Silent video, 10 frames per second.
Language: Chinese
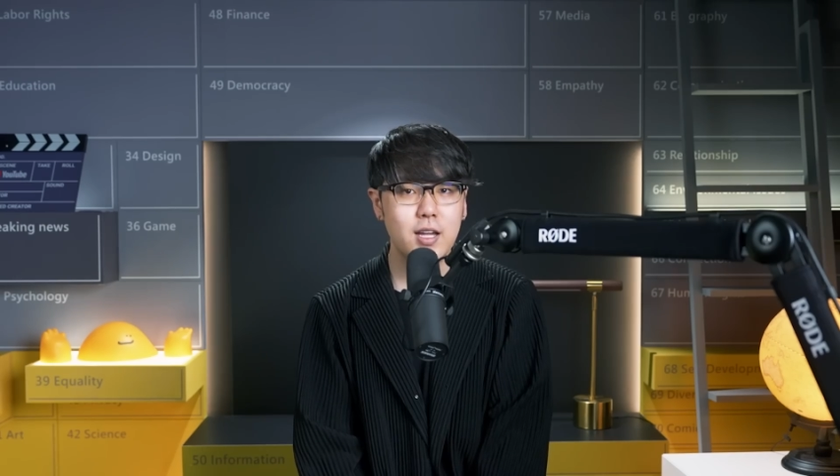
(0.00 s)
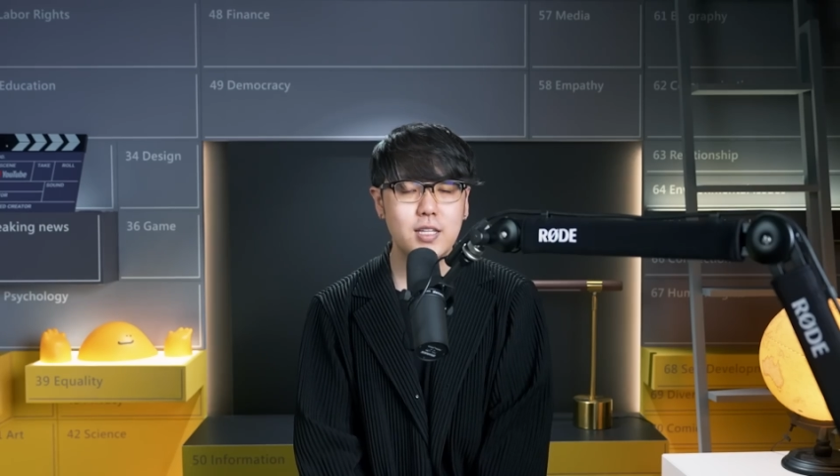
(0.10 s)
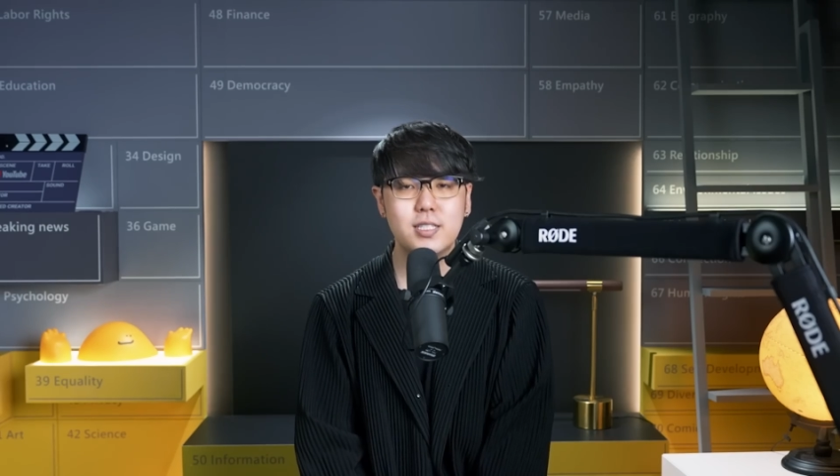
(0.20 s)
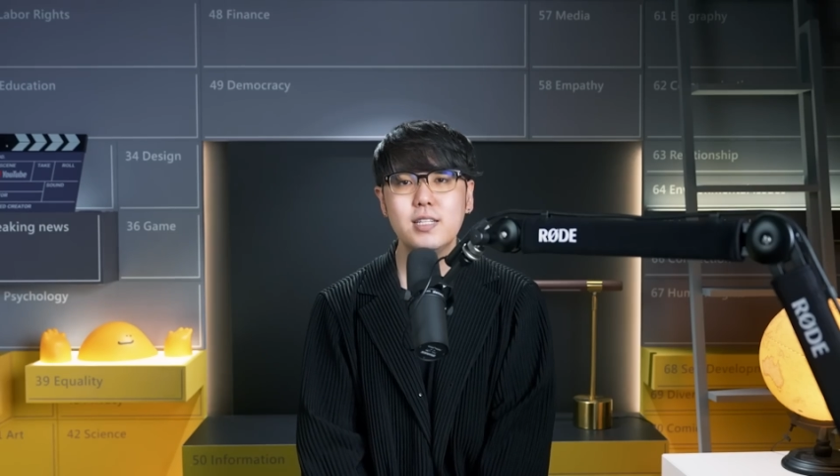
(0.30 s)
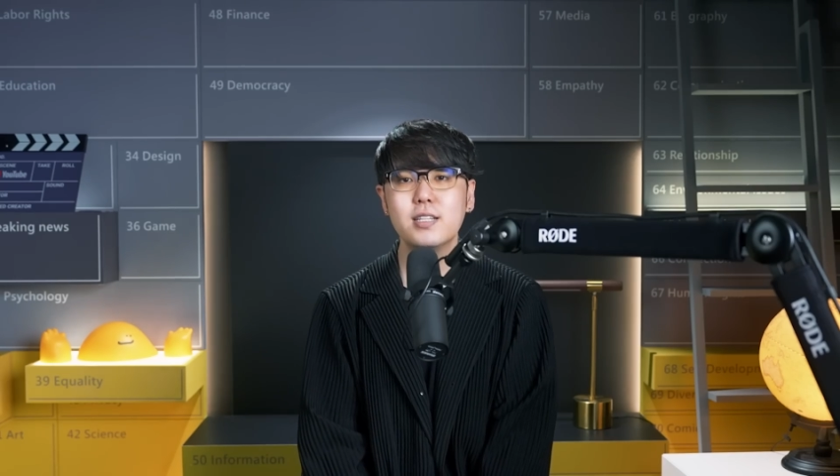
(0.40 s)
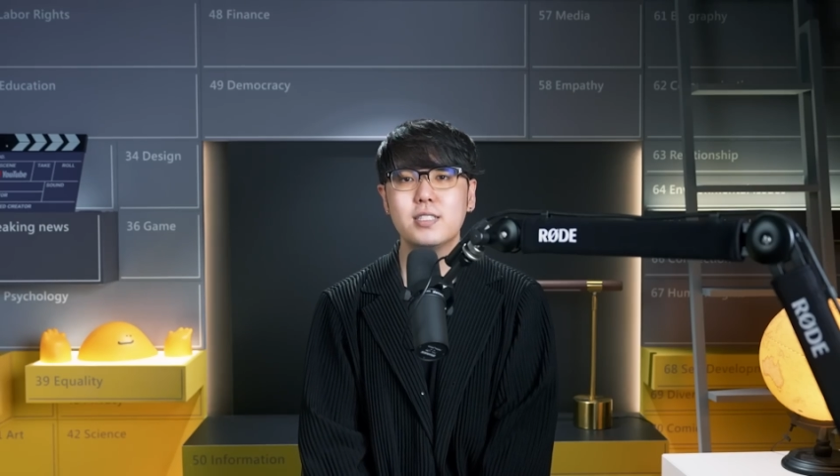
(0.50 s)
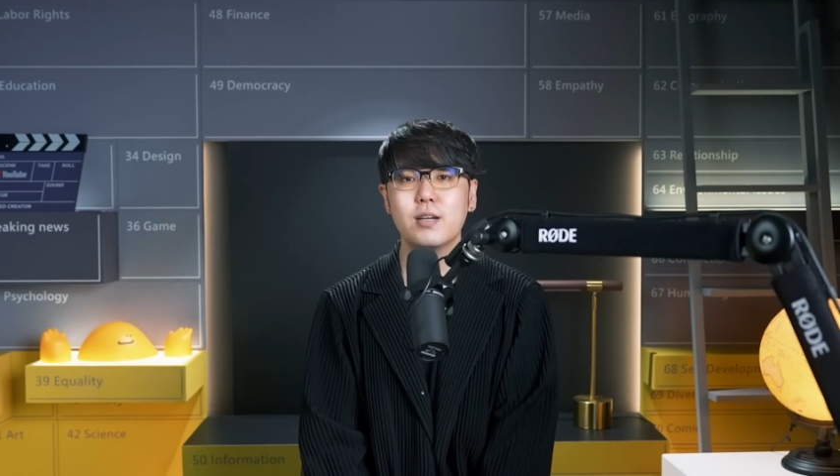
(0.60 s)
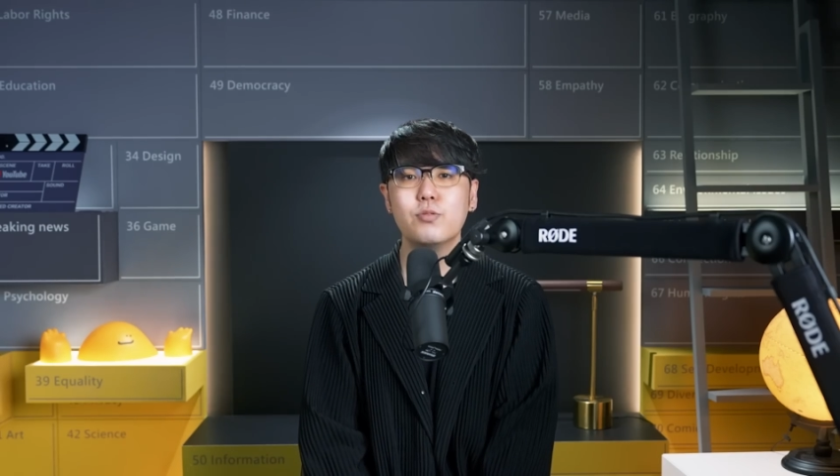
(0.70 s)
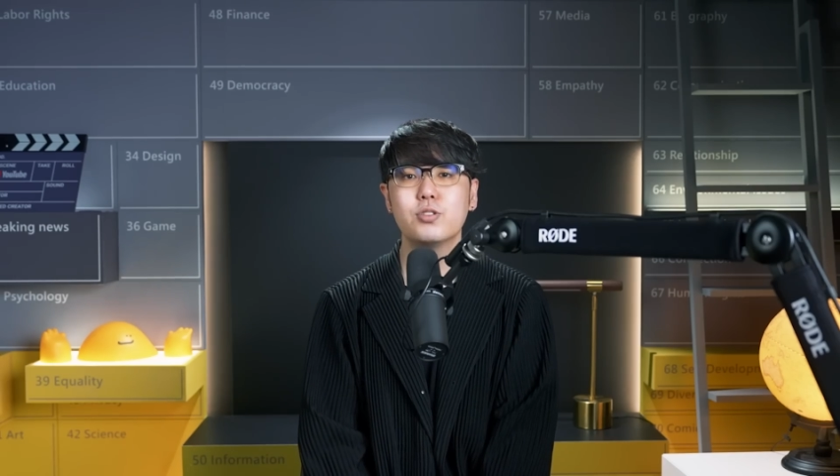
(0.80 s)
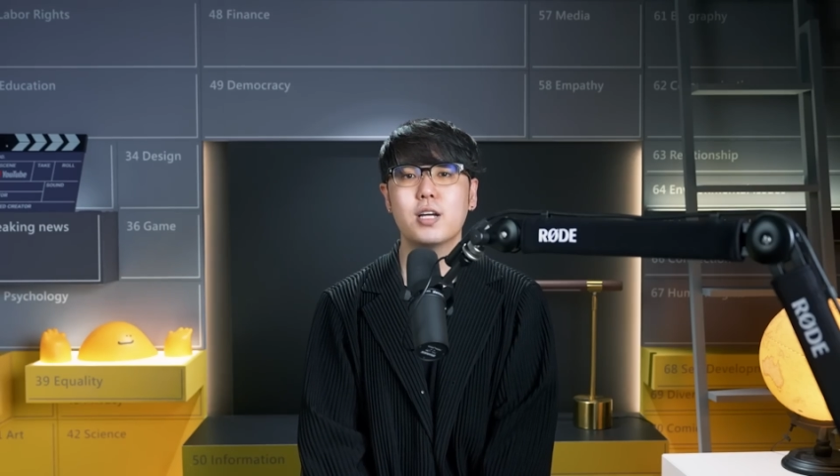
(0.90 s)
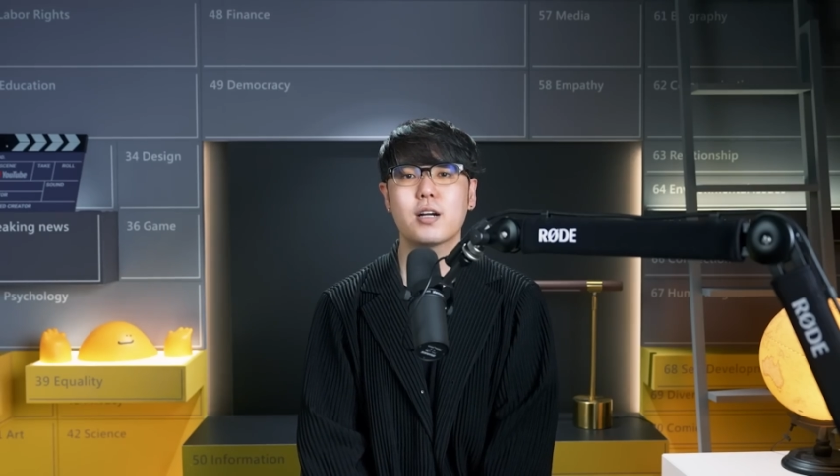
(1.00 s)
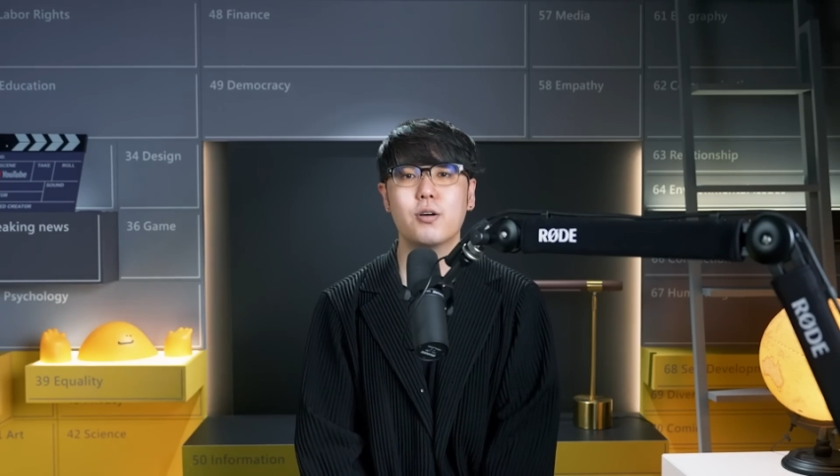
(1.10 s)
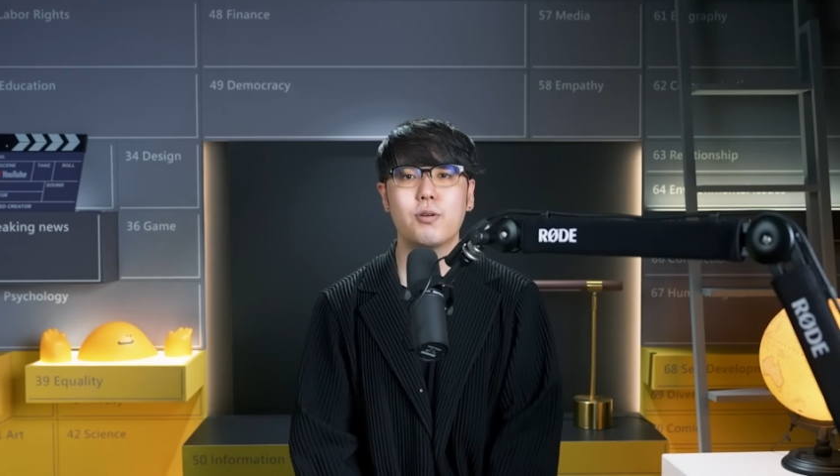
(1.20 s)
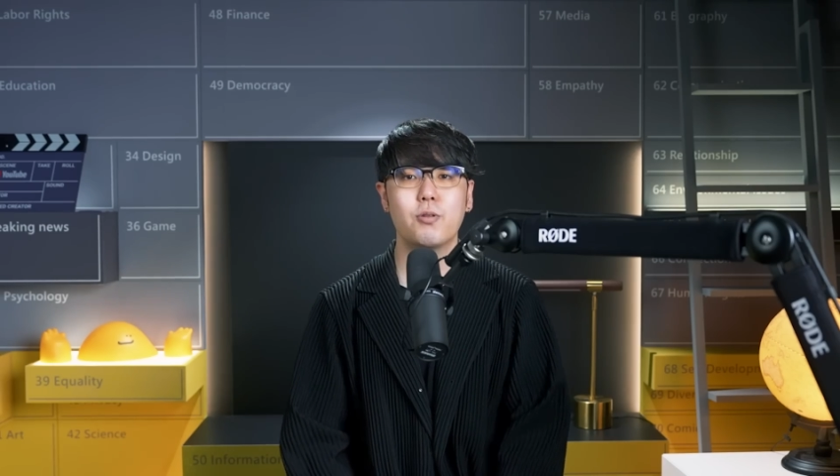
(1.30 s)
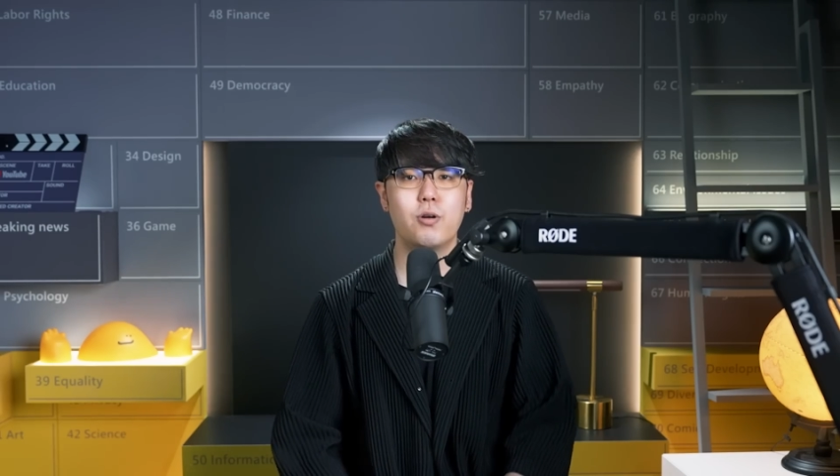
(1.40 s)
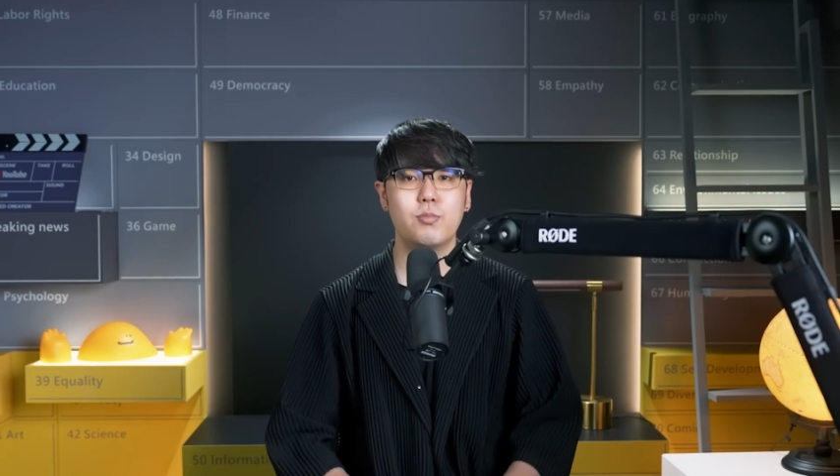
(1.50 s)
那今天的节目就这样告一段落，